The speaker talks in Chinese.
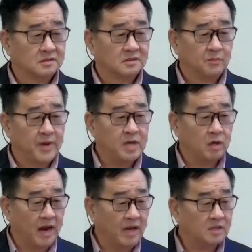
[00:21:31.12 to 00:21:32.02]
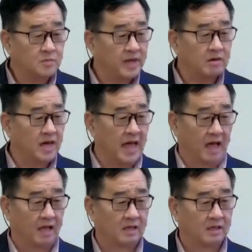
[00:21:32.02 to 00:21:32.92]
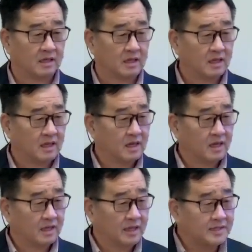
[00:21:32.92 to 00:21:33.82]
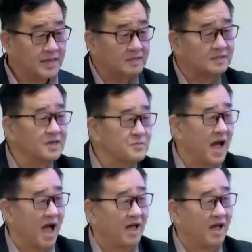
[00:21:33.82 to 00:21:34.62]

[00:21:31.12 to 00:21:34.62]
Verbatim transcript: 没有来就没有了。你相信吗？